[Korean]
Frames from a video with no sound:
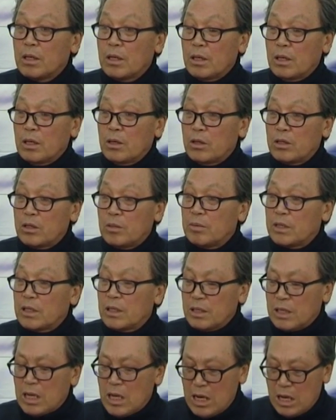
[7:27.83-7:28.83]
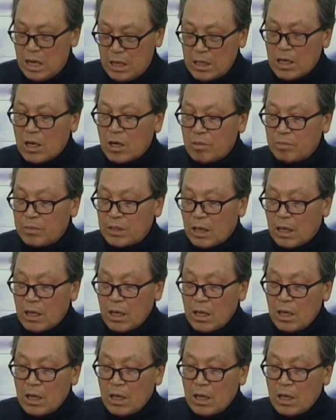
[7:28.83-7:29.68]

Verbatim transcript: 어, 어디미나 다 나갑니다.